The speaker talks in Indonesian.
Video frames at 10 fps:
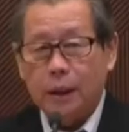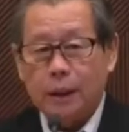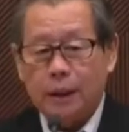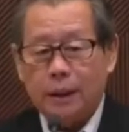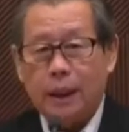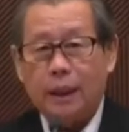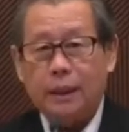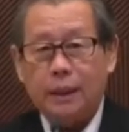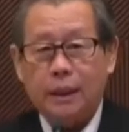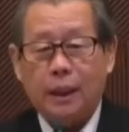Dia
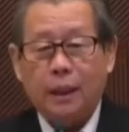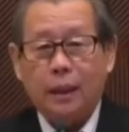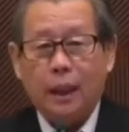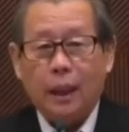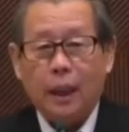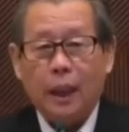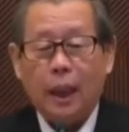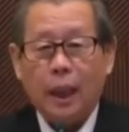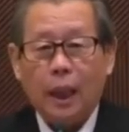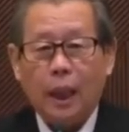tidak
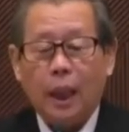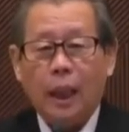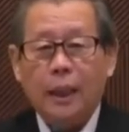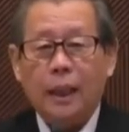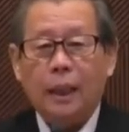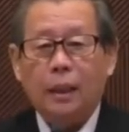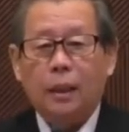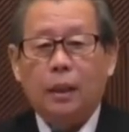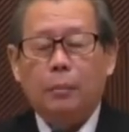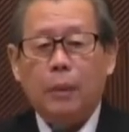ada
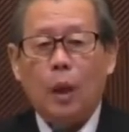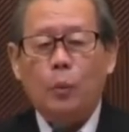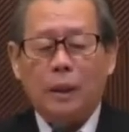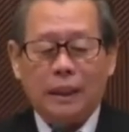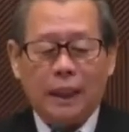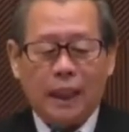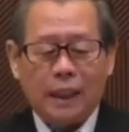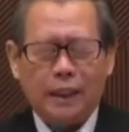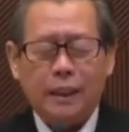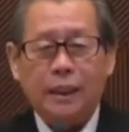mau
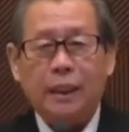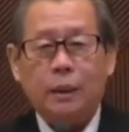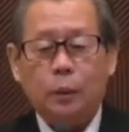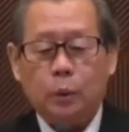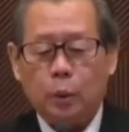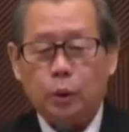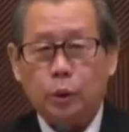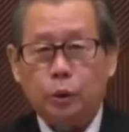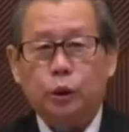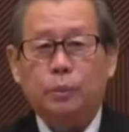merendahkan diri untuk
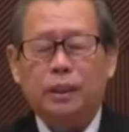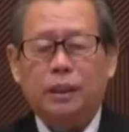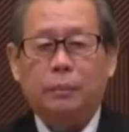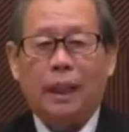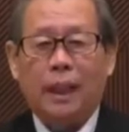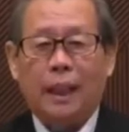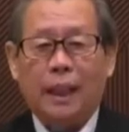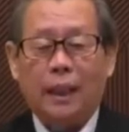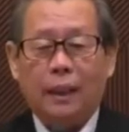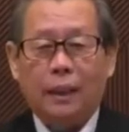sujud menyembah Allah,